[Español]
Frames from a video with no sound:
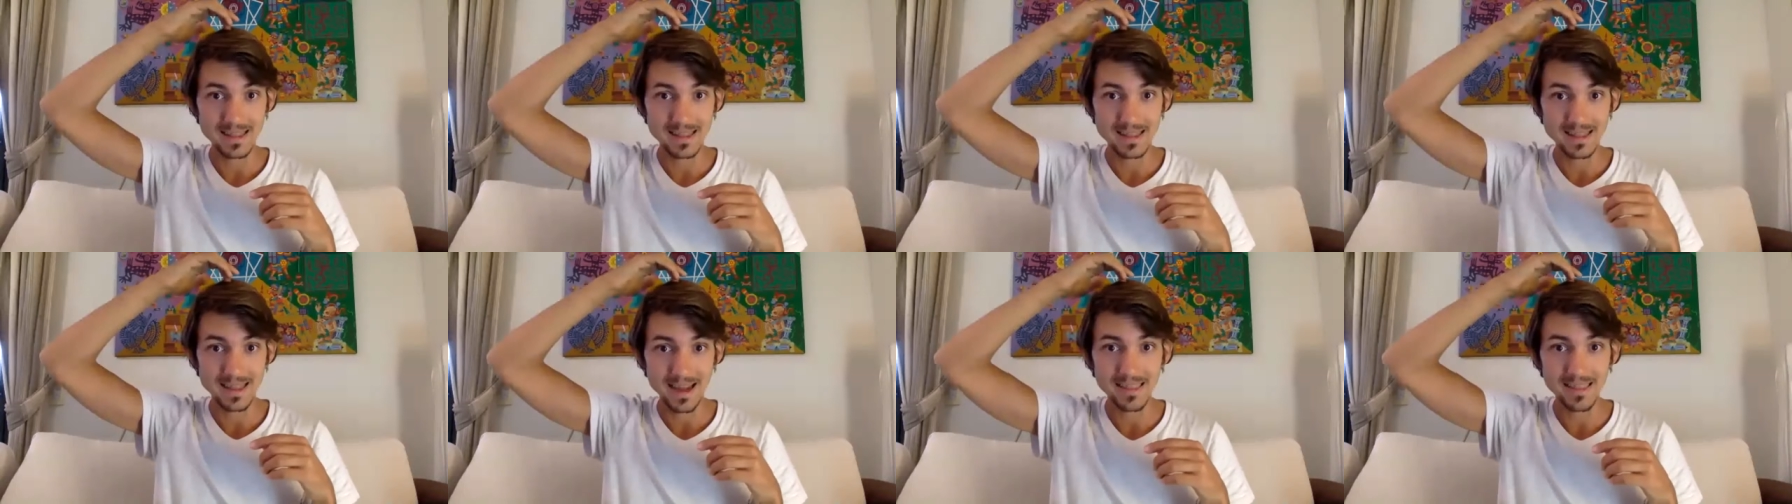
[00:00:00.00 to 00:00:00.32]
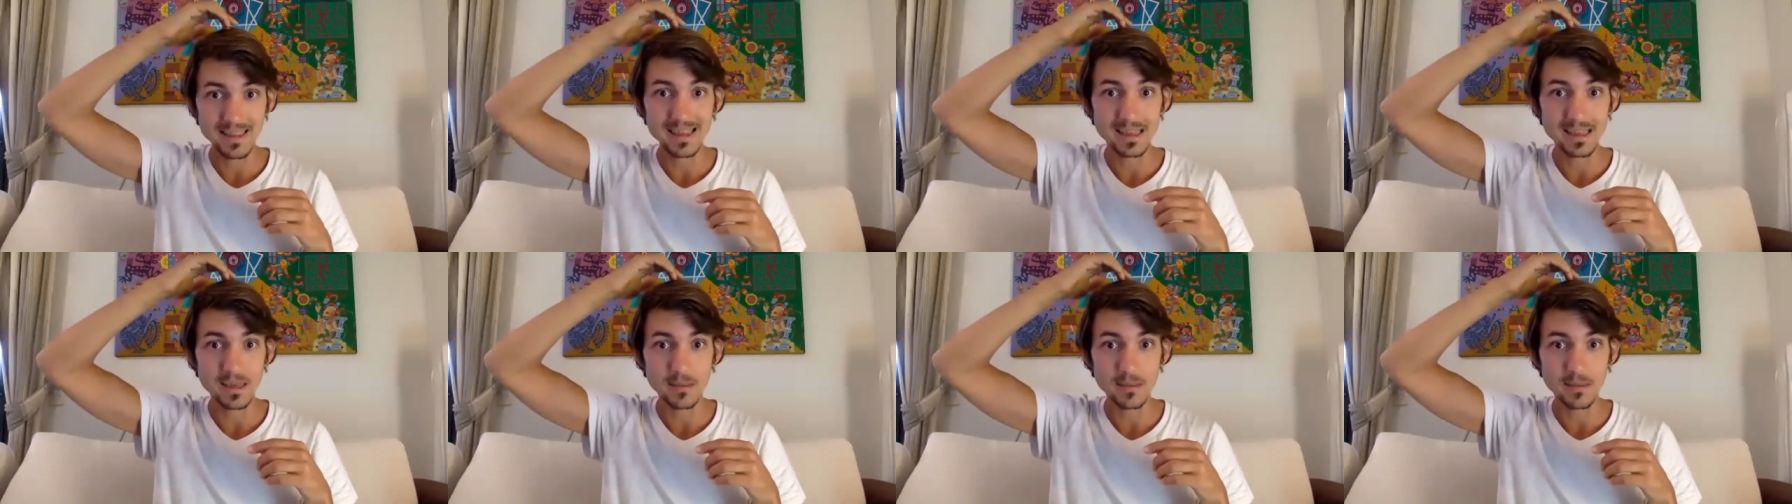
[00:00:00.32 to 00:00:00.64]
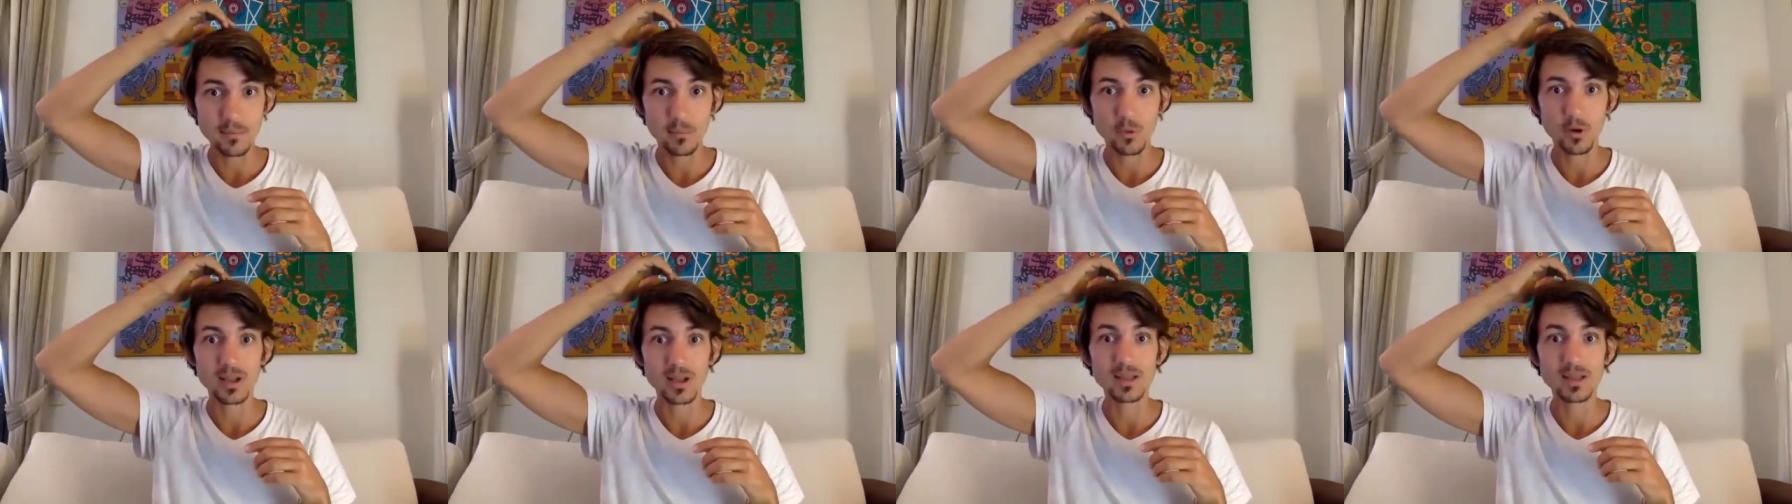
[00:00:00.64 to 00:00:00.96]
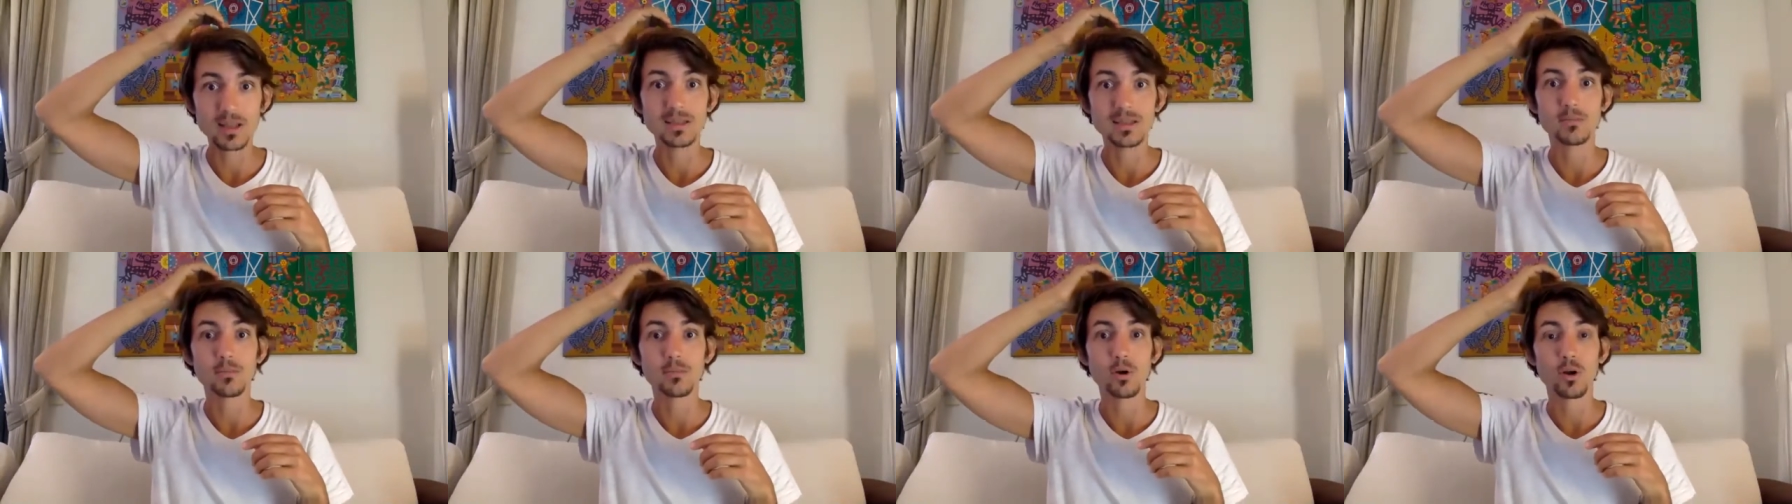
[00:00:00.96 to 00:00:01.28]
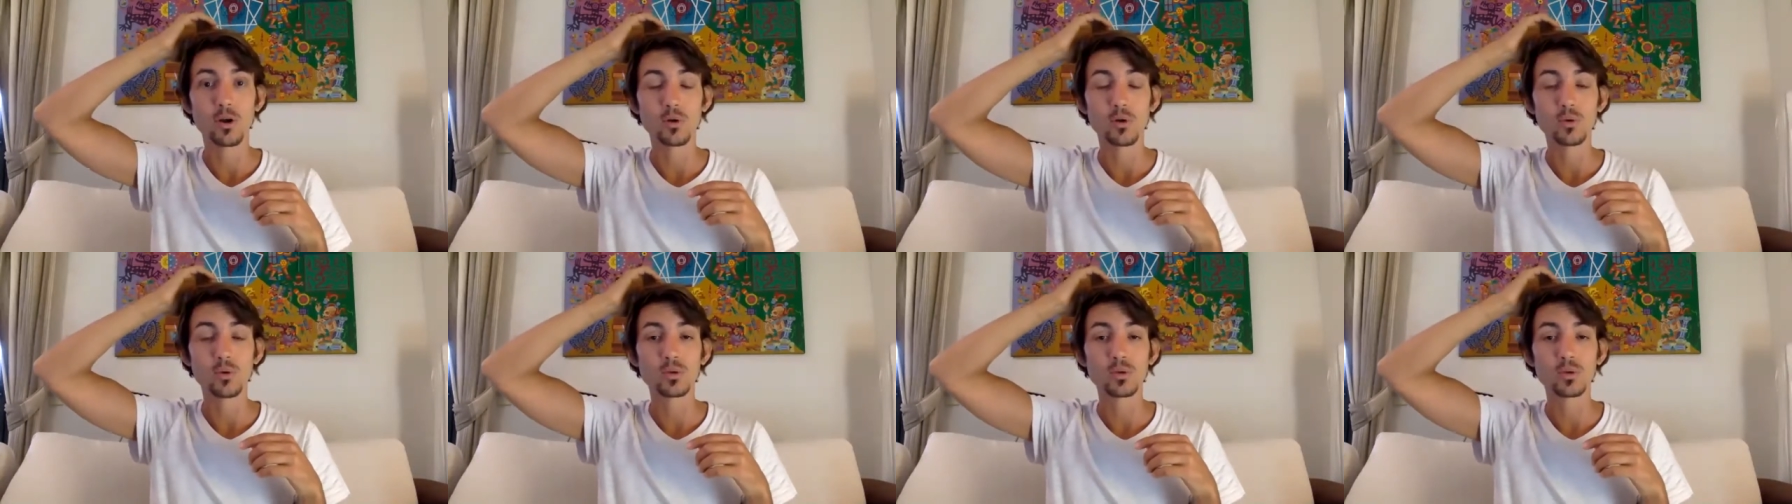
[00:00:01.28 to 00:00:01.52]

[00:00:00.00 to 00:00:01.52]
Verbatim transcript: entradita por, el, por